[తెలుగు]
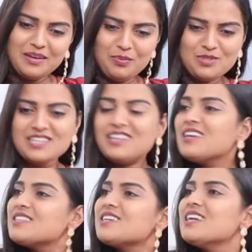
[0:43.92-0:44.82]
ఇప్పుడు
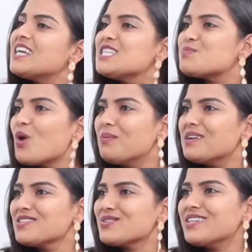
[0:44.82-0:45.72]
సీరియల్స్ అనే ఇట్
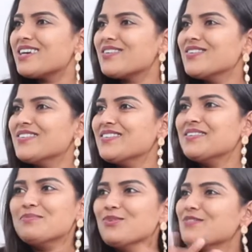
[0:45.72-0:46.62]
ప్రాంప్టింగ్స్ ఉంటారు
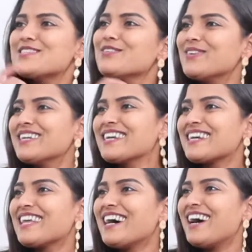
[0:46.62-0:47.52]
మూవీస్ లో ఉండరు
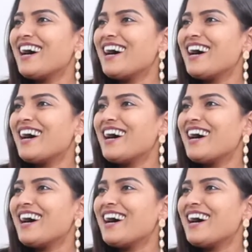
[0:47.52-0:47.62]
కదా